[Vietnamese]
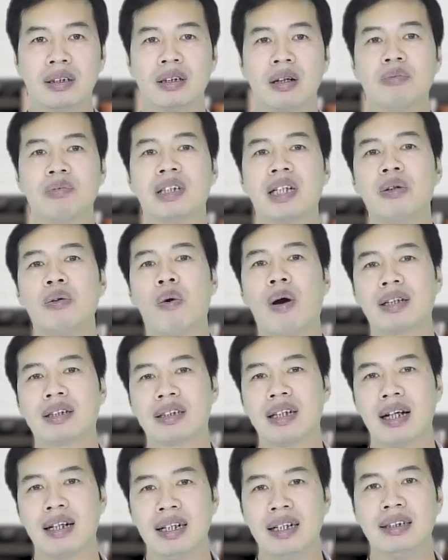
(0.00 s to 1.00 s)
trong sinh hoạt
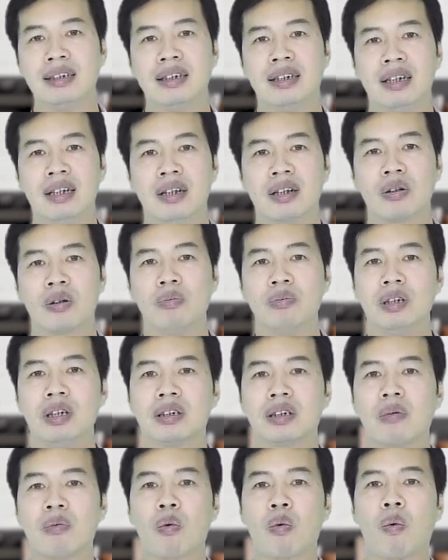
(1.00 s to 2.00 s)
gia đình cũng
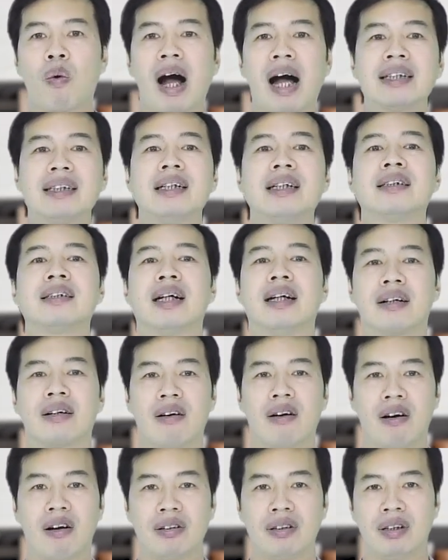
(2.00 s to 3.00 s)
như trong quá trình dạy
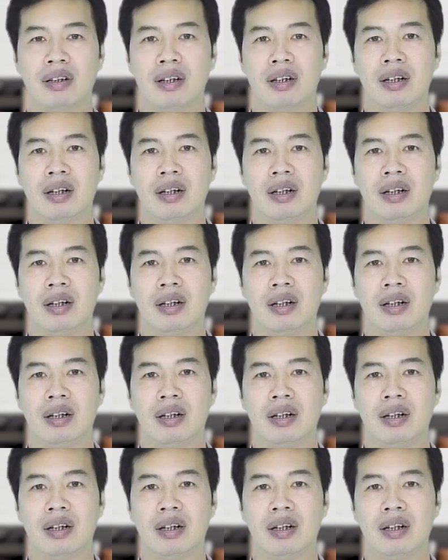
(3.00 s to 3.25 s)
con